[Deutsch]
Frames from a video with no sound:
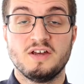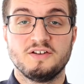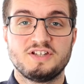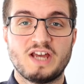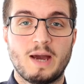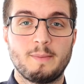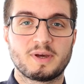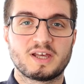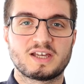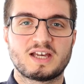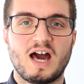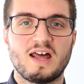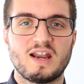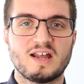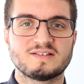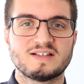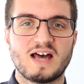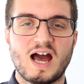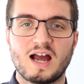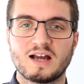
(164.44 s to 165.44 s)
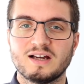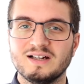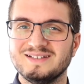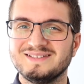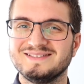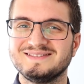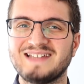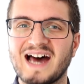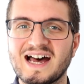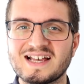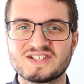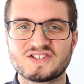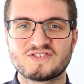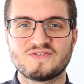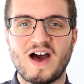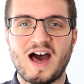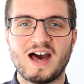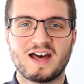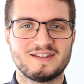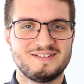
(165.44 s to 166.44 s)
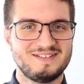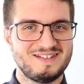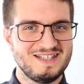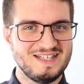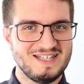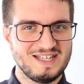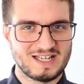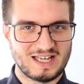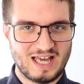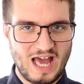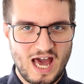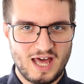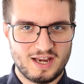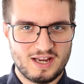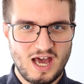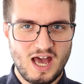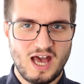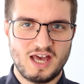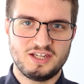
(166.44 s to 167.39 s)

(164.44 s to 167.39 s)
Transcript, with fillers: Die Amerikaner sagen, das waren die Iraner,